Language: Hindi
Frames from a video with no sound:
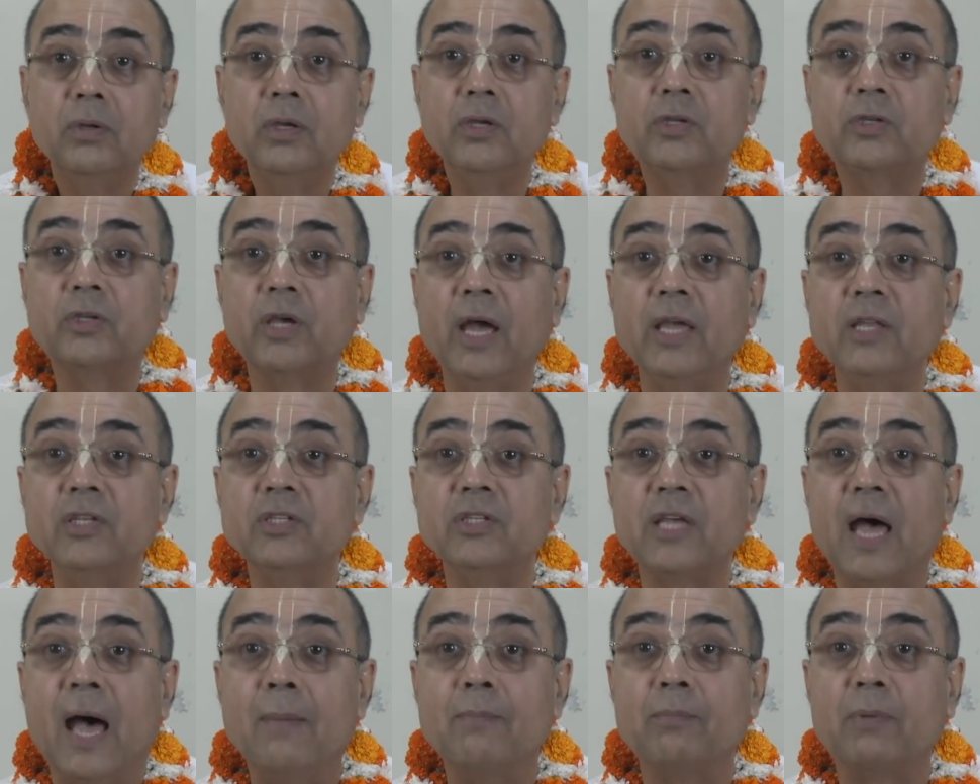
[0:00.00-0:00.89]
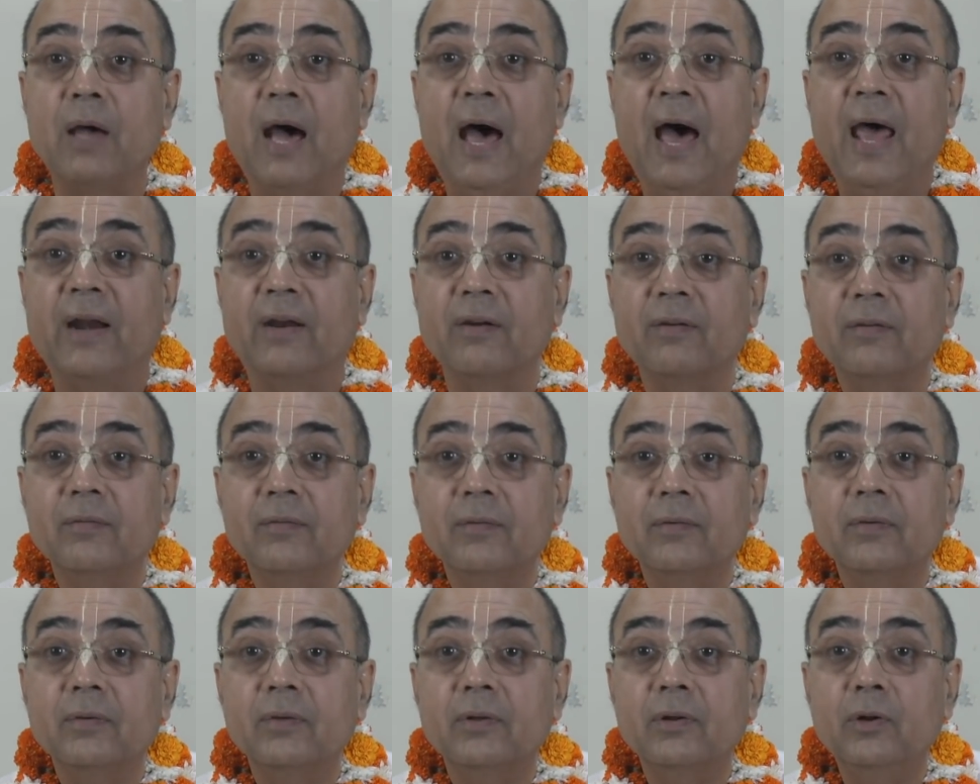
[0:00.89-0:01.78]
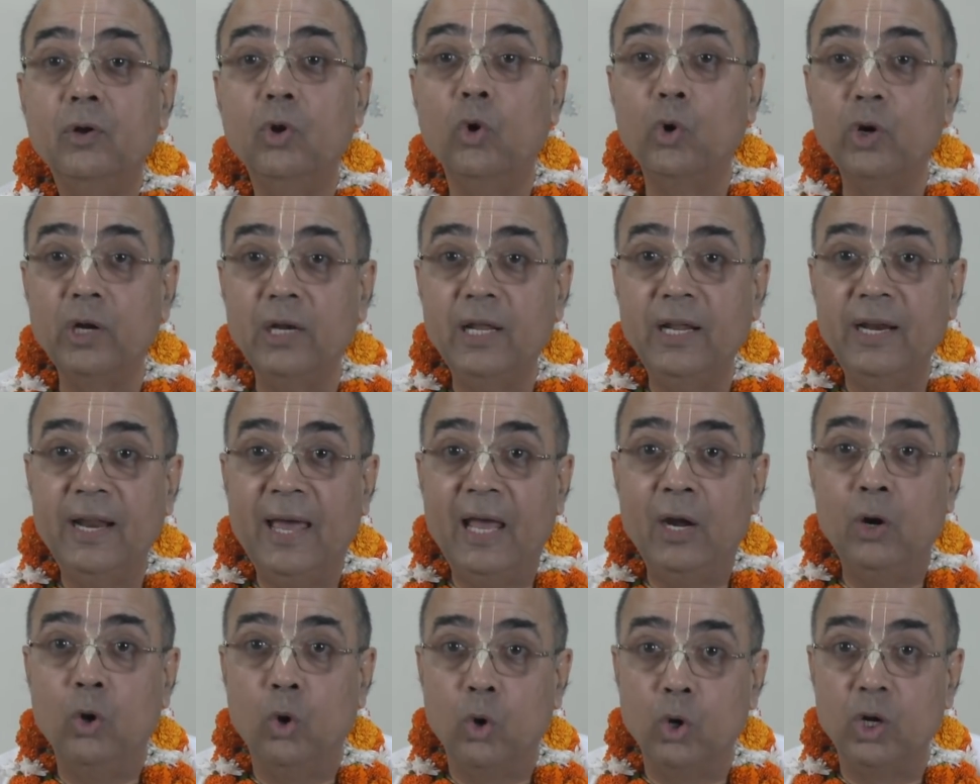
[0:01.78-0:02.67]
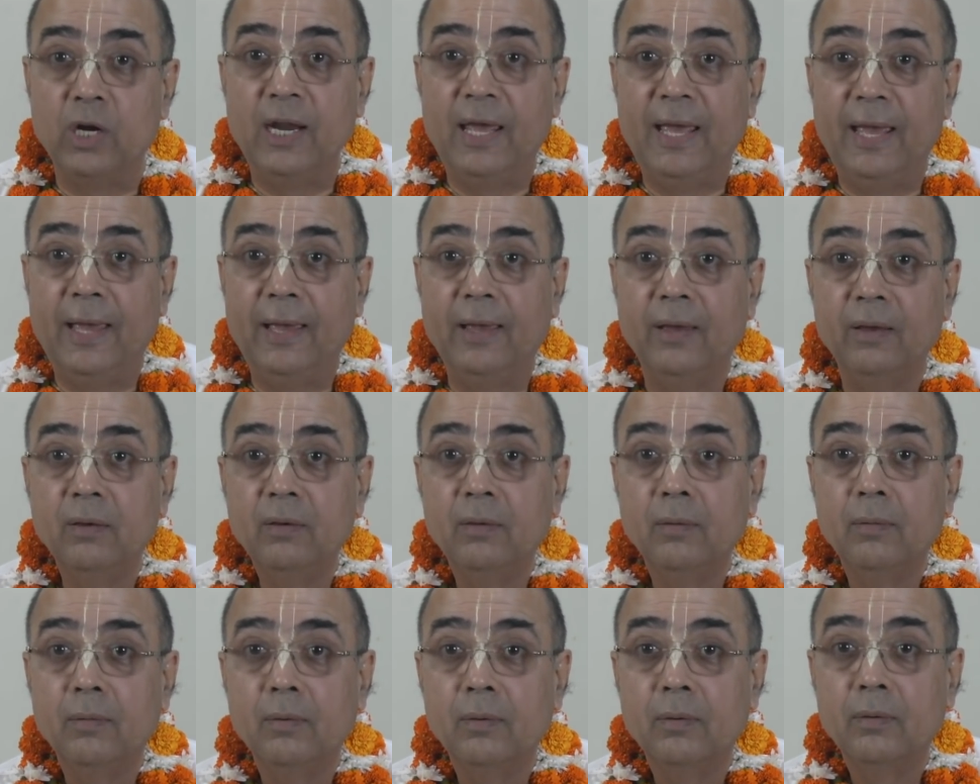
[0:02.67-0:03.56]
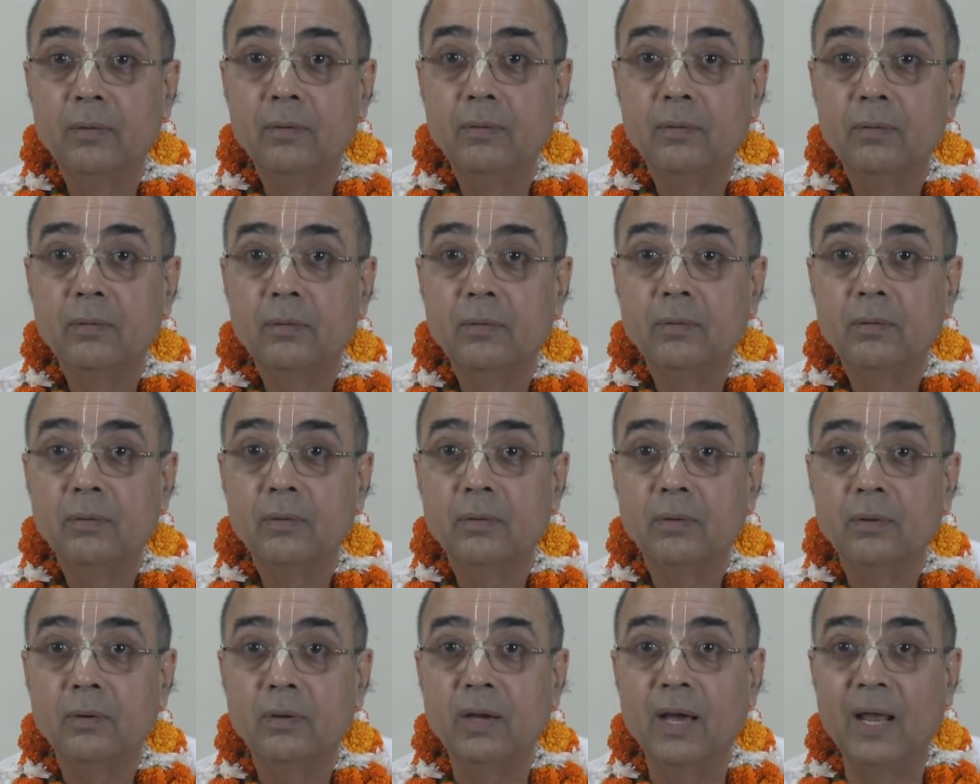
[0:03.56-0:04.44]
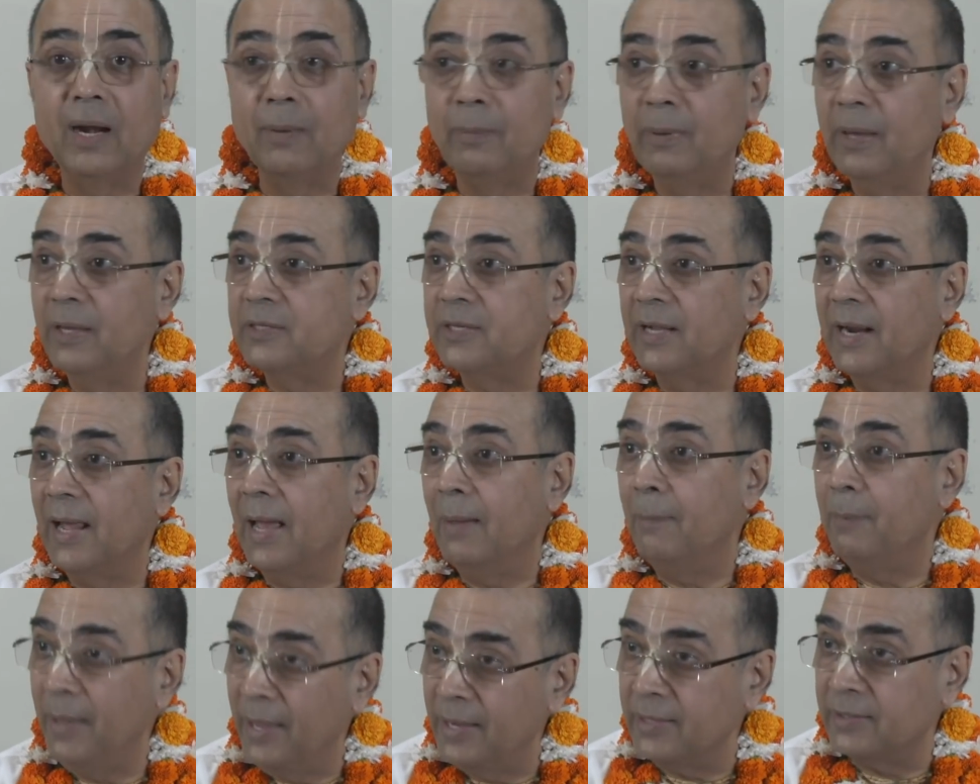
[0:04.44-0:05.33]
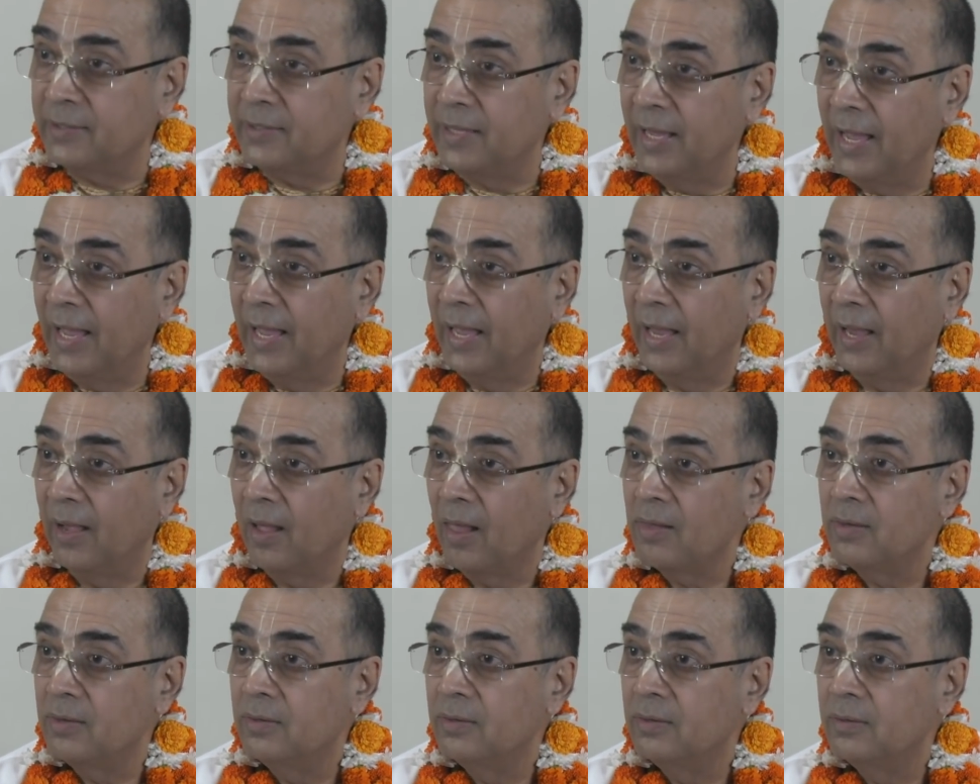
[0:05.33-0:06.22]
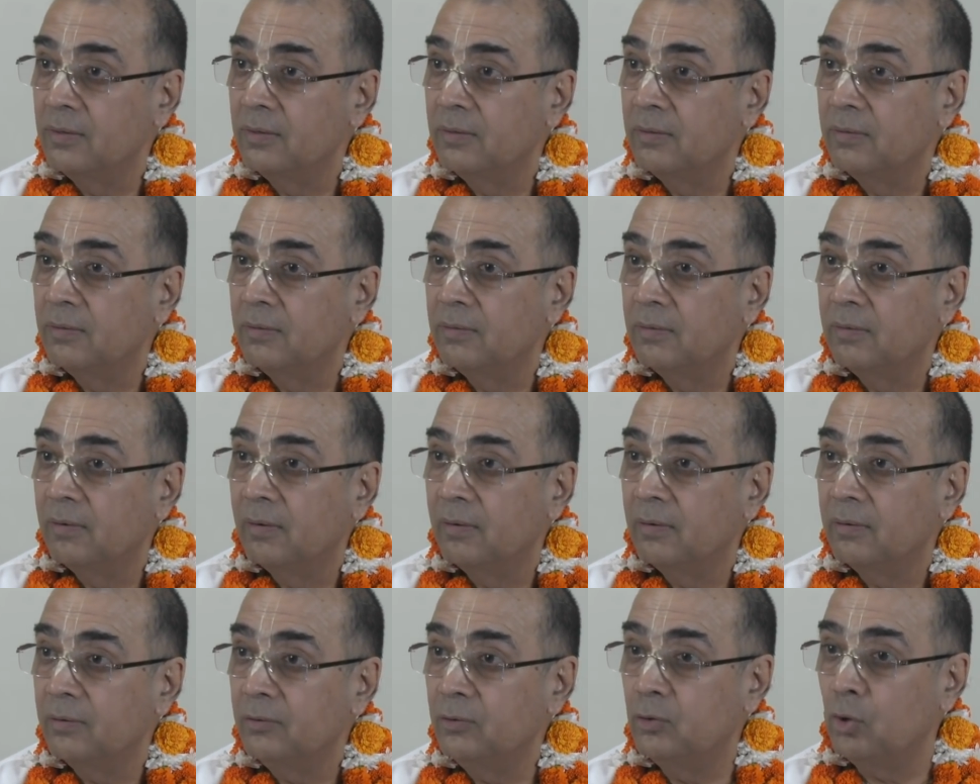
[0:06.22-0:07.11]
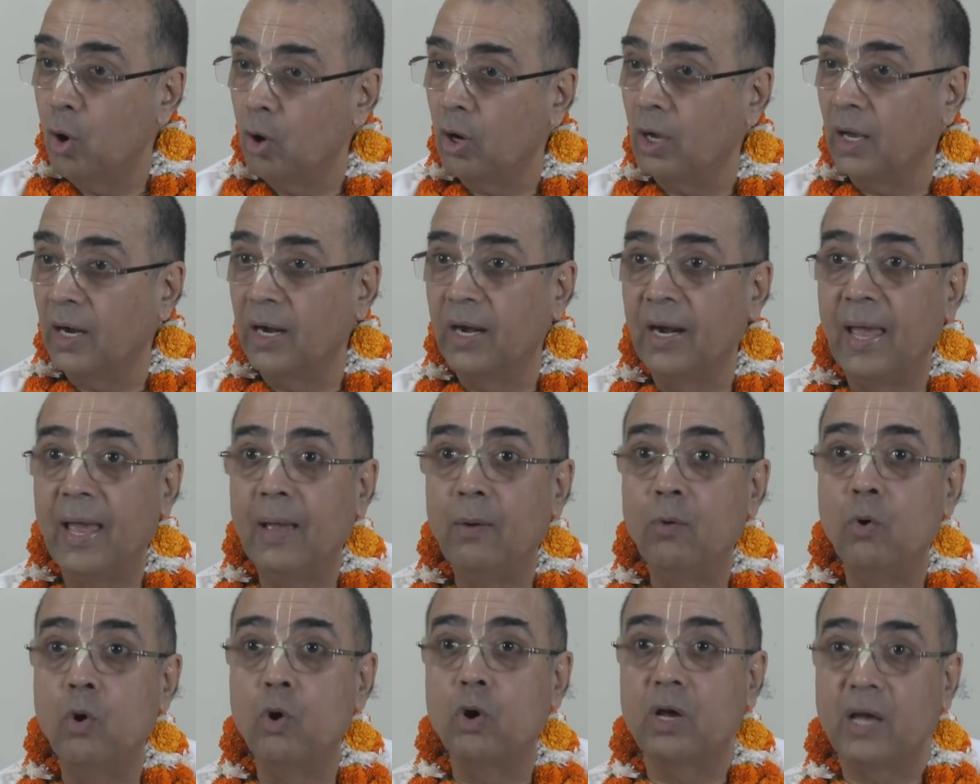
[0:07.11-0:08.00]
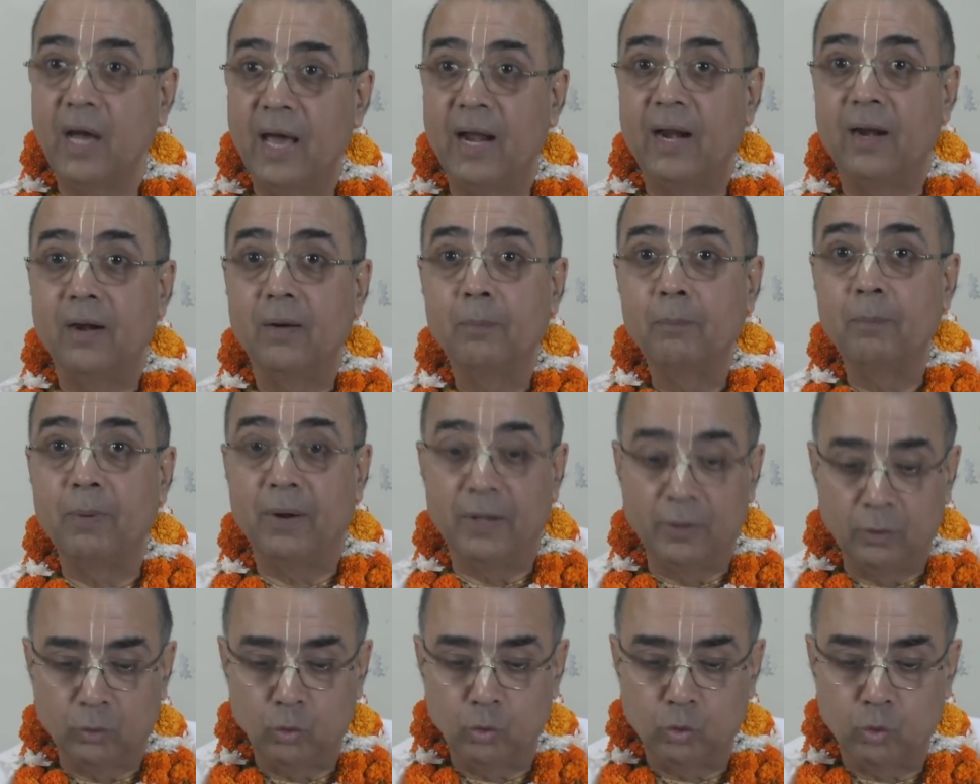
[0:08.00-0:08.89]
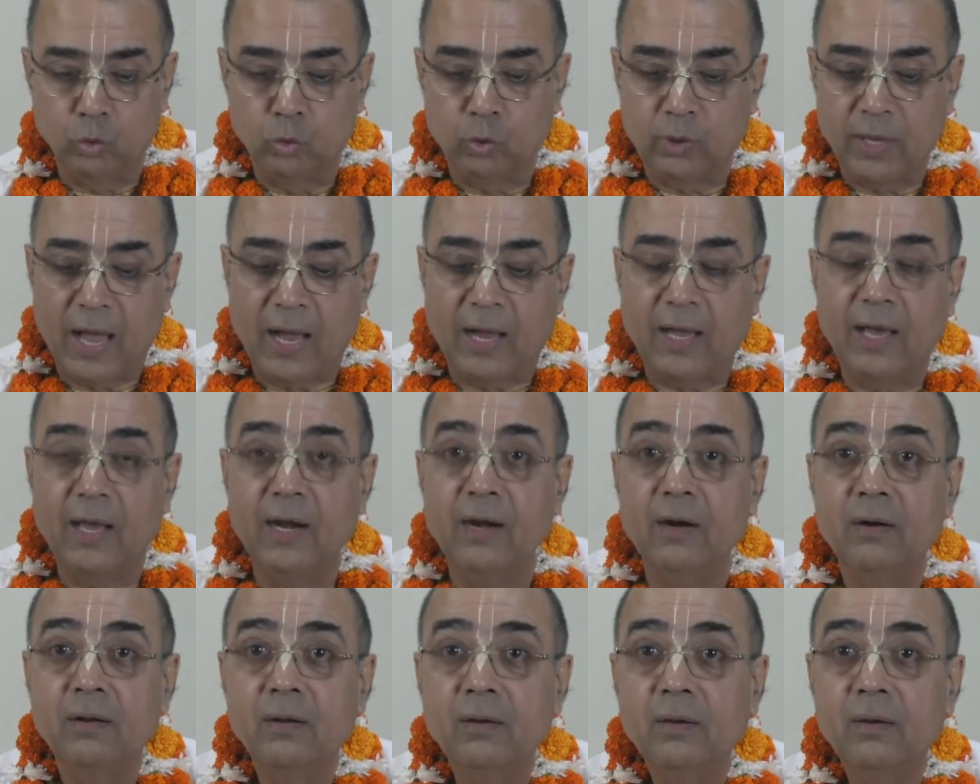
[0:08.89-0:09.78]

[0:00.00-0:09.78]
इसका इंतजाम कर लोन लेना है लोन ले घर बेचना है बेच दे जो करना है वो कर परंतु तू क्या कर